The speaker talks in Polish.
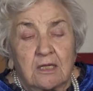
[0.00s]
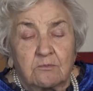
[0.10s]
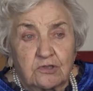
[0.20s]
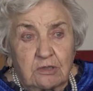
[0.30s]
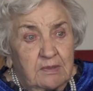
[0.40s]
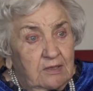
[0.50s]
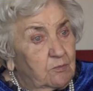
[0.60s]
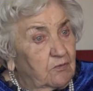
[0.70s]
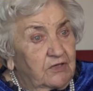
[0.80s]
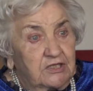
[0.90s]
Muszę panu
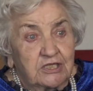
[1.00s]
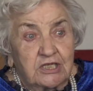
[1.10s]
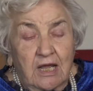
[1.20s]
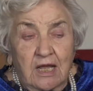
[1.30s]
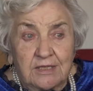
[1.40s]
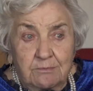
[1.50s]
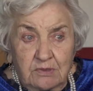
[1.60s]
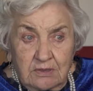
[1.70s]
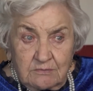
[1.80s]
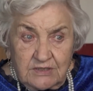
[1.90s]
powiedzieć, że ani
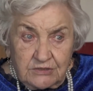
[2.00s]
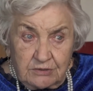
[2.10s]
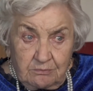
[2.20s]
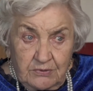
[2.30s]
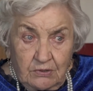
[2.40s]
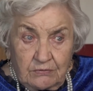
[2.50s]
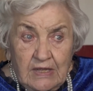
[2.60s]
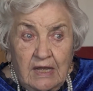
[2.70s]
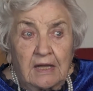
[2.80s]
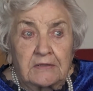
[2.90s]
byłam
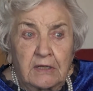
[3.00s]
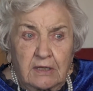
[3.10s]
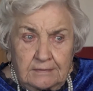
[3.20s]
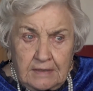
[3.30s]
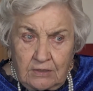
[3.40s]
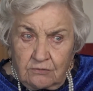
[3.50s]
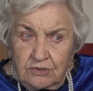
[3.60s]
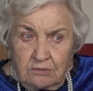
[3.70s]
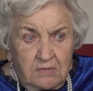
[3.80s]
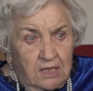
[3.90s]
zaziębiona, ani kataru
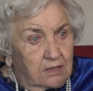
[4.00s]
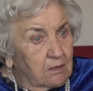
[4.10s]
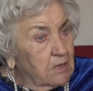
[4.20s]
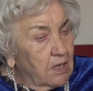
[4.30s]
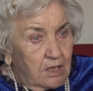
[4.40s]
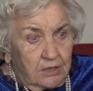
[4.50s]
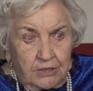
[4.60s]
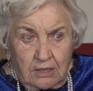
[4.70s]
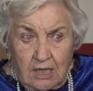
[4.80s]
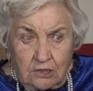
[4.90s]
nie miałam,
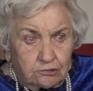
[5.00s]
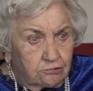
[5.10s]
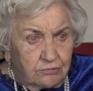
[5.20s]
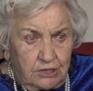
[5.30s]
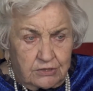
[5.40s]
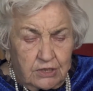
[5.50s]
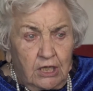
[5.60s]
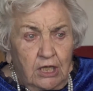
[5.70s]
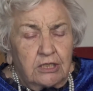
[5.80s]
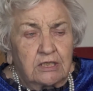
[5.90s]
ani kaszlu, nic.
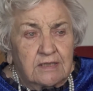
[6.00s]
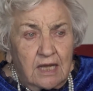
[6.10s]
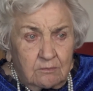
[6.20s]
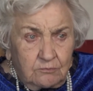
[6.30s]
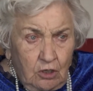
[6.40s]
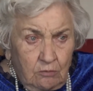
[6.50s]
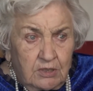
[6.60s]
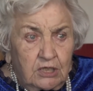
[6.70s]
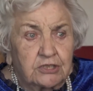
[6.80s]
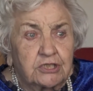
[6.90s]
I tak
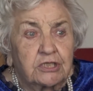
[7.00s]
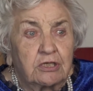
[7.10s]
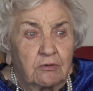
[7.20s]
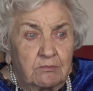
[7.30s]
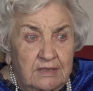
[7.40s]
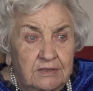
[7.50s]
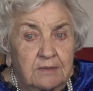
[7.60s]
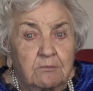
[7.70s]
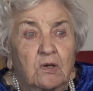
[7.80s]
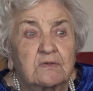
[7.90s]
dobre trzy
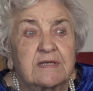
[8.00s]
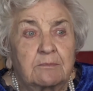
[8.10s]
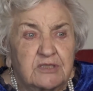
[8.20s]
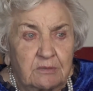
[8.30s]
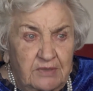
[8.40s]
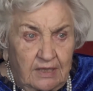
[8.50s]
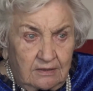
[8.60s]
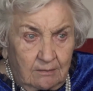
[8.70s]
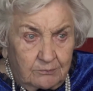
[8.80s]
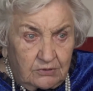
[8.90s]
kilometry boca
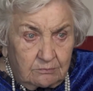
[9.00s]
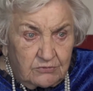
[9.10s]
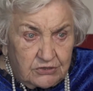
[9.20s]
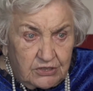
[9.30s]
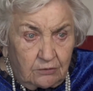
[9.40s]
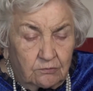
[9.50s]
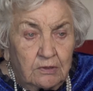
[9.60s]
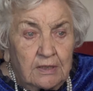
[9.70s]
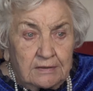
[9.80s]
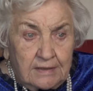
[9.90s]
przebiegłam po tym śniegu
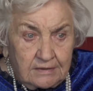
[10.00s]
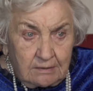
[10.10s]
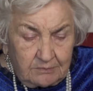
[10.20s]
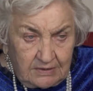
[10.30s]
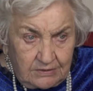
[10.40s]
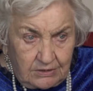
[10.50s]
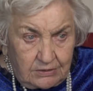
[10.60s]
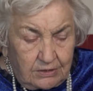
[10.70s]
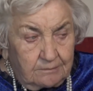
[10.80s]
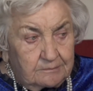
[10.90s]
na te
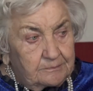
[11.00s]
pędyki.